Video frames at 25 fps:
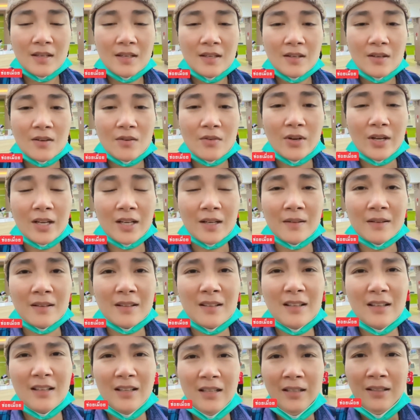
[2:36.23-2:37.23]
คอยก็
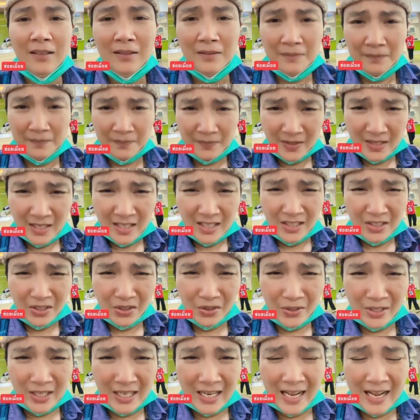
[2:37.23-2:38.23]

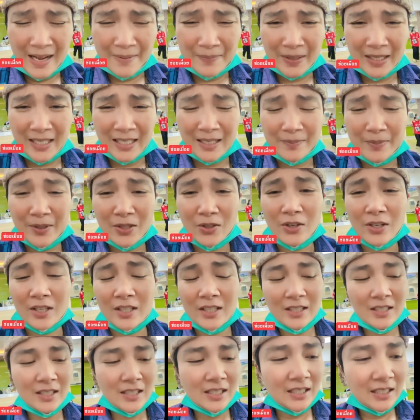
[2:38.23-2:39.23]
ลุยล่าเบิ้ลละพี่น้อง
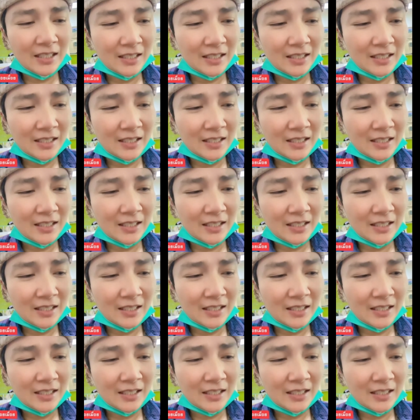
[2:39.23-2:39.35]
เอ้ย